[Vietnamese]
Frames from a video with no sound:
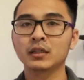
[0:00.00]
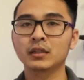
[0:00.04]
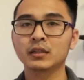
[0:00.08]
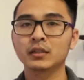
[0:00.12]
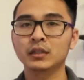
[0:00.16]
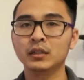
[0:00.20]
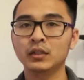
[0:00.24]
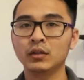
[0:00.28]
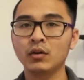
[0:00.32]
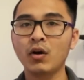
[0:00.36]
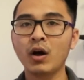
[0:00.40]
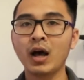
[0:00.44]

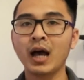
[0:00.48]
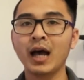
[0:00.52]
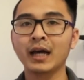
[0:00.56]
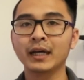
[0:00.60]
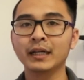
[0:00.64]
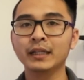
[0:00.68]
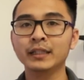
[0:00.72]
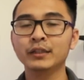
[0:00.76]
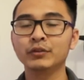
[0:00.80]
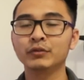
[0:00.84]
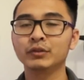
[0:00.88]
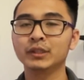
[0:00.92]
Chỉ có hai
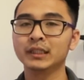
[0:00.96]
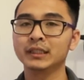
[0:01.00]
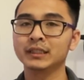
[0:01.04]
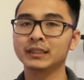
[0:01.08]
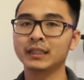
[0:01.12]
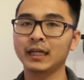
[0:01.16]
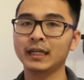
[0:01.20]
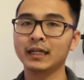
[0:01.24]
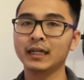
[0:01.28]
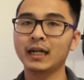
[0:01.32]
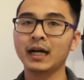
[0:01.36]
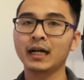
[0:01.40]
cái điều kiện
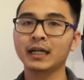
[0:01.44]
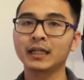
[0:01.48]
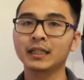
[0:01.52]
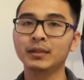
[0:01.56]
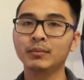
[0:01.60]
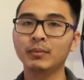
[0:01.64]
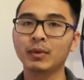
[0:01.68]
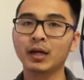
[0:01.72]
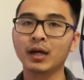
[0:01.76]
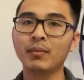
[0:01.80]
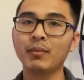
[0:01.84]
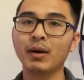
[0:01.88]
xảy ra khi
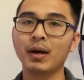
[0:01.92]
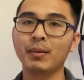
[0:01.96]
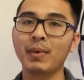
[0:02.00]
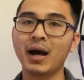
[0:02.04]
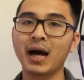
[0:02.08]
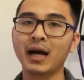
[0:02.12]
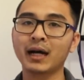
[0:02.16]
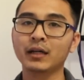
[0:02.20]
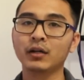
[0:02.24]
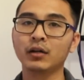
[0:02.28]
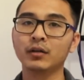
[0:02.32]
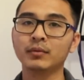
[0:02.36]
mà các bạn
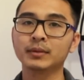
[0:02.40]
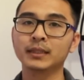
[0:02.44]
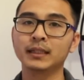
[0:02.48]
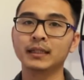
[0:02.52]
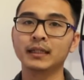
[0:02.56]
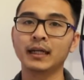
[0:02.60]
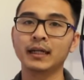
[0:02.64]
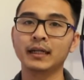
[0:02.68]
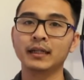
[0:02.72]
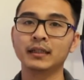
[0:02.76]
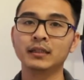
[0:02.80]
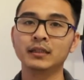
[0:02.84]
bán cái option này.